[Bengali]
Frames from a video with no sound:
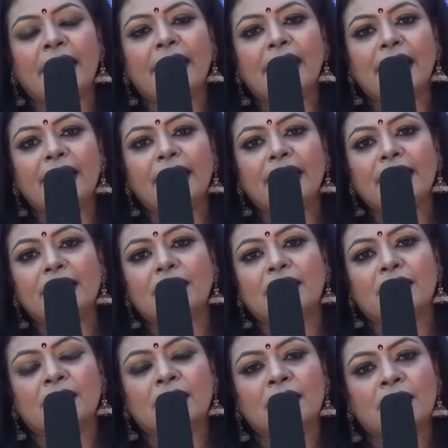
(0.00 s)
এখানে
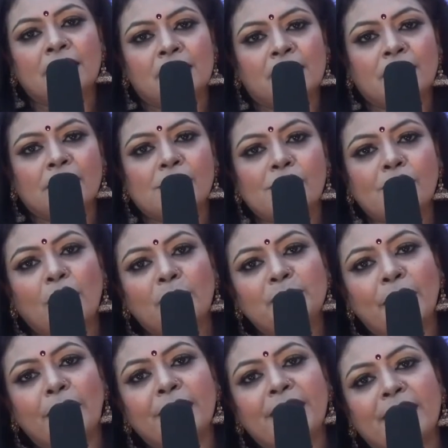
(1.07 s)
সব
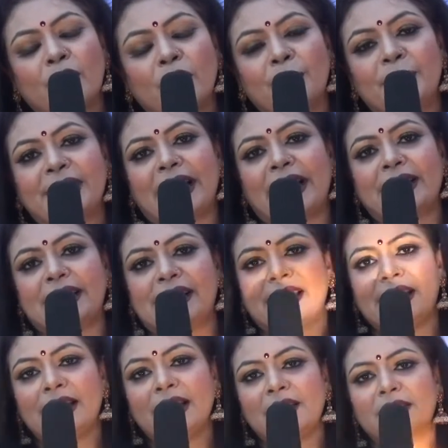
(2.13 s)
ধরনের কবিতা
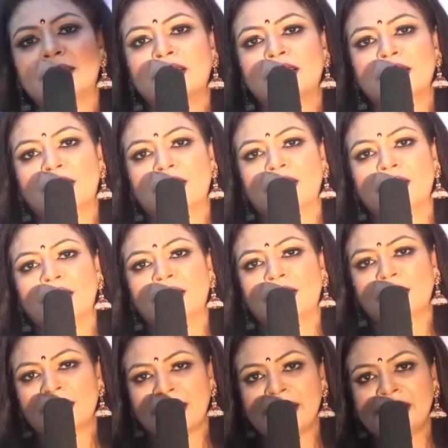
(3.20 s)
আছে
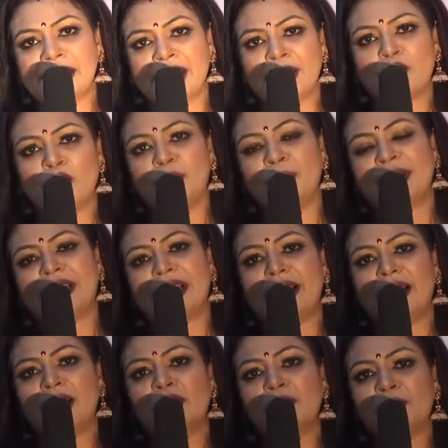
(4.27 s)
দেশের কবিতা
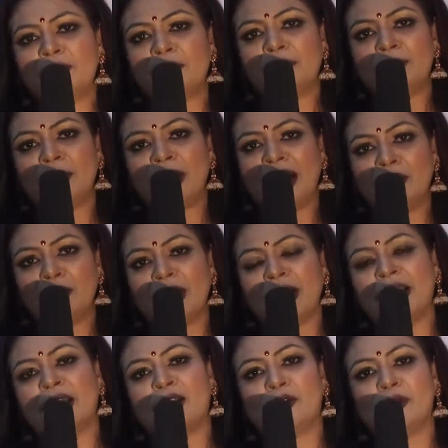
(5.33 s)
ভালো
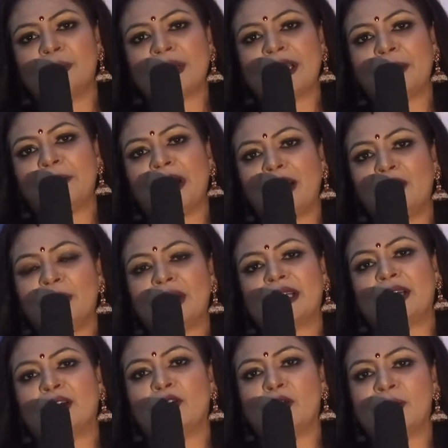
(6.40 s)
লাগার কবিতা
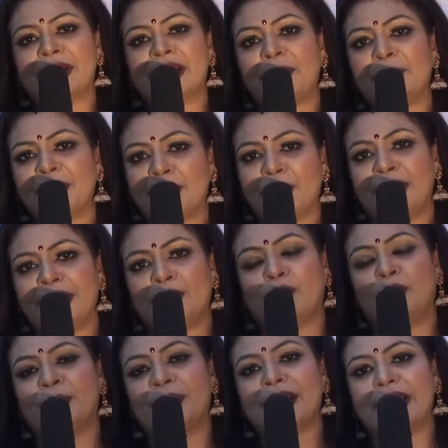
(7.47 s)
ভালোবাসার কবিতা বিরহের
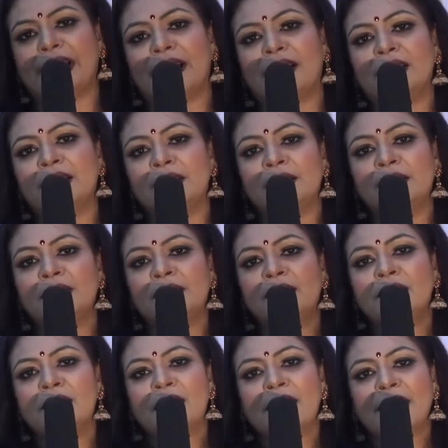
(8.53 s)
কবিতা
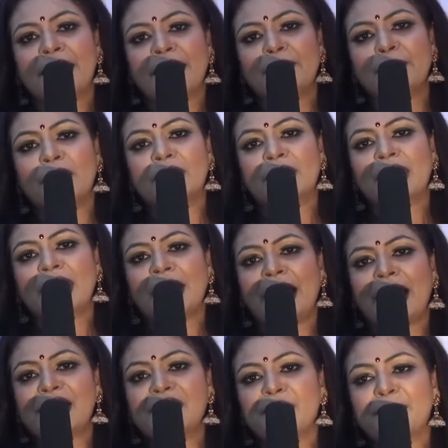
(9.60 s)
এবং
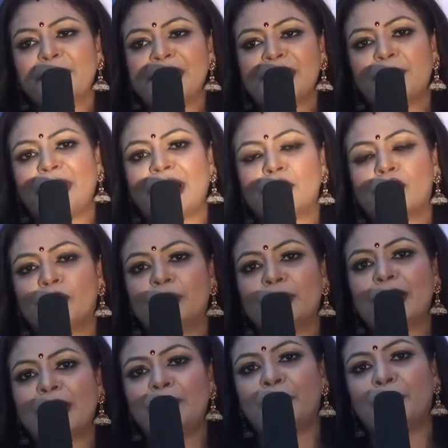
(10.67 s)
আশেপাশের
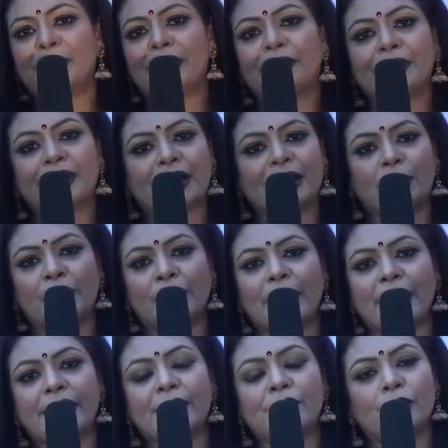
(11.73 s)
বাস্তবতায় ফুটে ওঠা
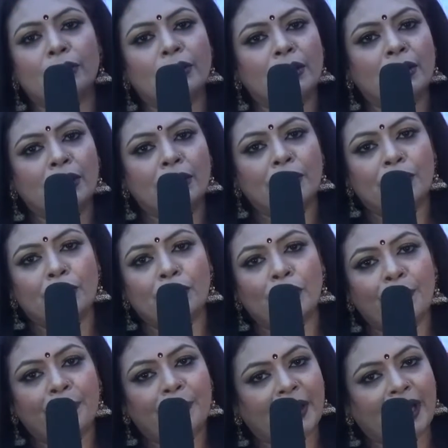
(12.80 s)
ওঠা কিছু
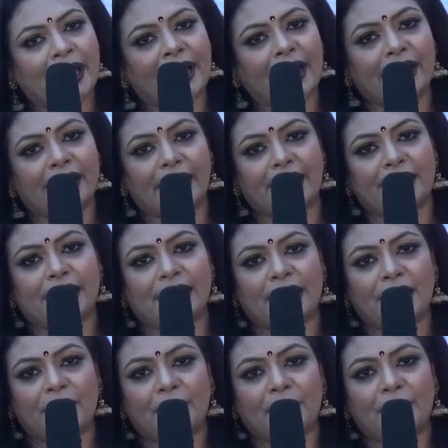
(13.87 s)
রূপ এখানে আছে